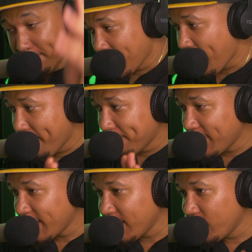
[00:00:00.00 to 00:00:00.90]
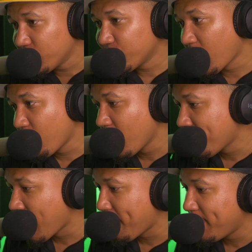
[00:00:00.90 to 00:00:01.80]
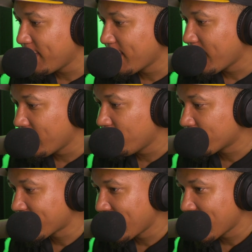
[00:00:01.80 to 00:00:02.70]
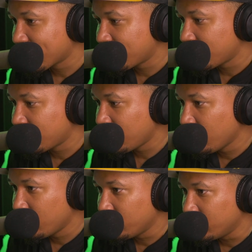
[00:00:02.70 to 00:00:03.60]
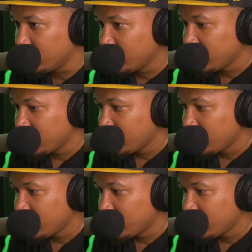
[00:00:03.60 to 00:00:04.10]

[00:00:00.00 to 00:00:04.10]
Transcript: Bienvenidos a una nueva video reacción.